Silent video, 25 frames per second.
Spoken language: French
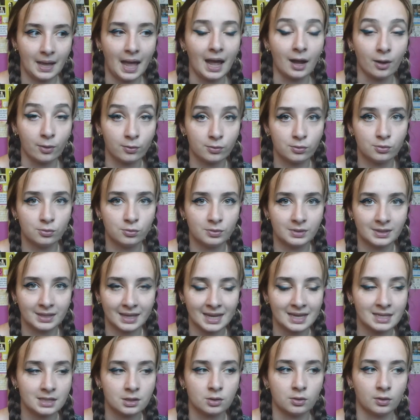à cause du
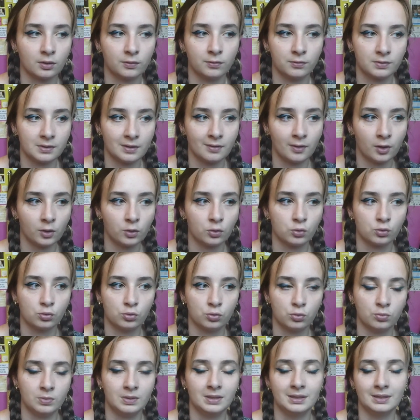stress, genre il faut savoir que je
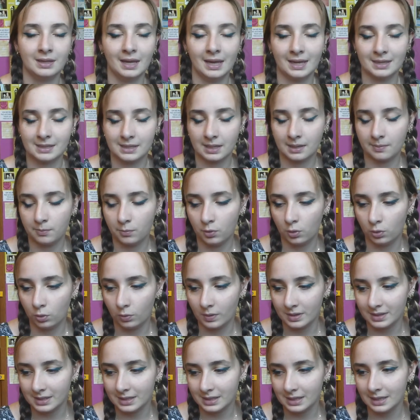suis extrêmement
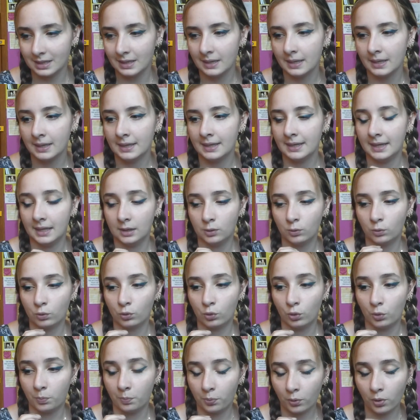angoissée. Et donc
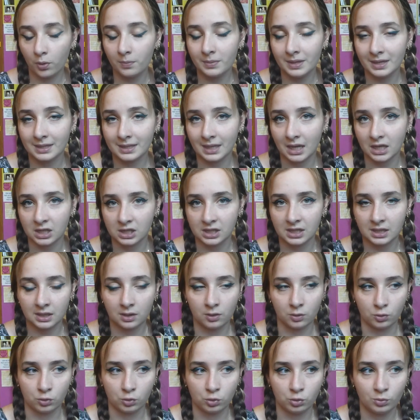le premier trajet,
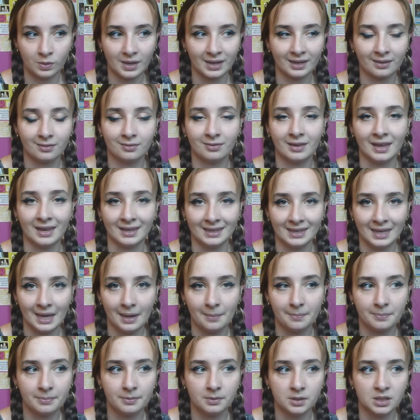quand je suis arrivée à
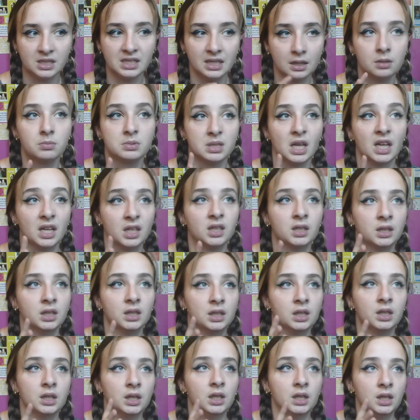Gap, j'étais comme ça,
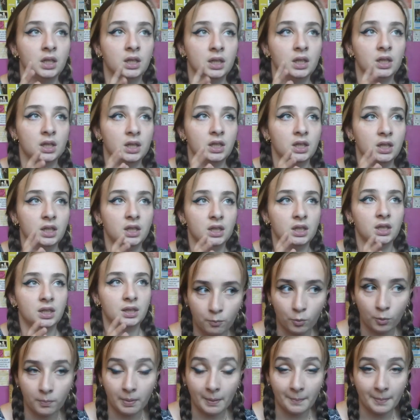
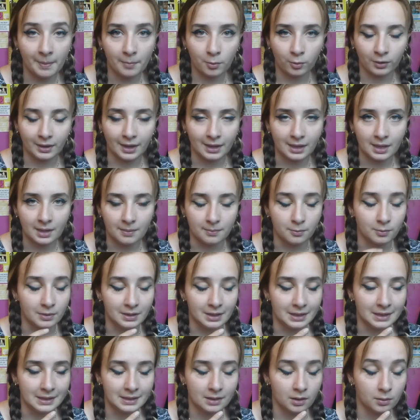mon papa me regardait et
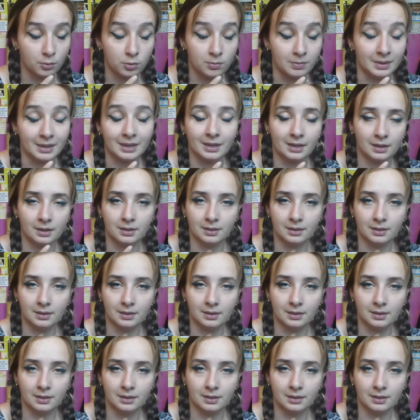il était en mais